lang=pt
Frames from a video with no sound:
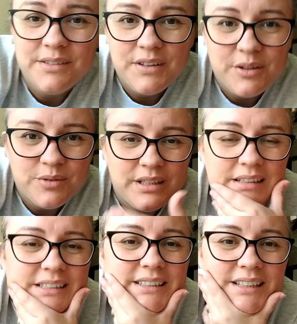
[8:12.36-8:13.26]
que fique com o
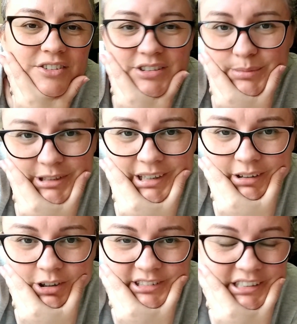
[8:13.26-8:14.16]
nariz assadinho, também
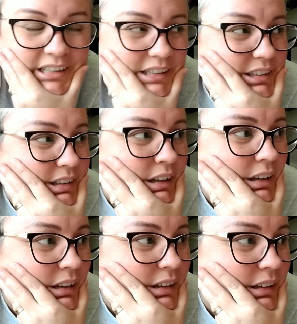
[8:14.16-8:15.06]
quem gosta, né?
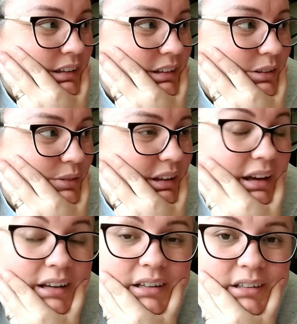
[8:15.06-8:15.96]
Então
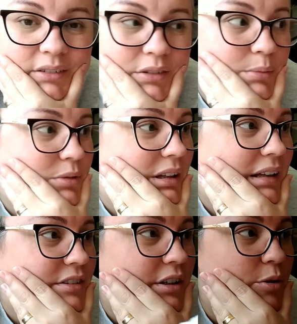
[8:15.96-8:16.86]
tá, vamos
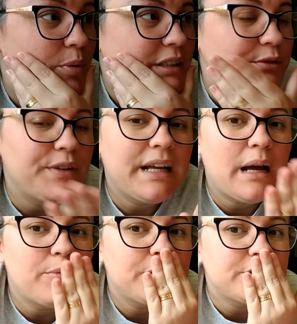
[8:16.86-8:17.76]
lá. Só que não pode
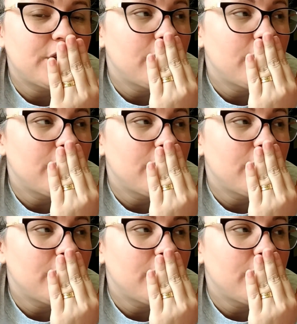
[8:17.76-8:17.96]
esfregar, amor, só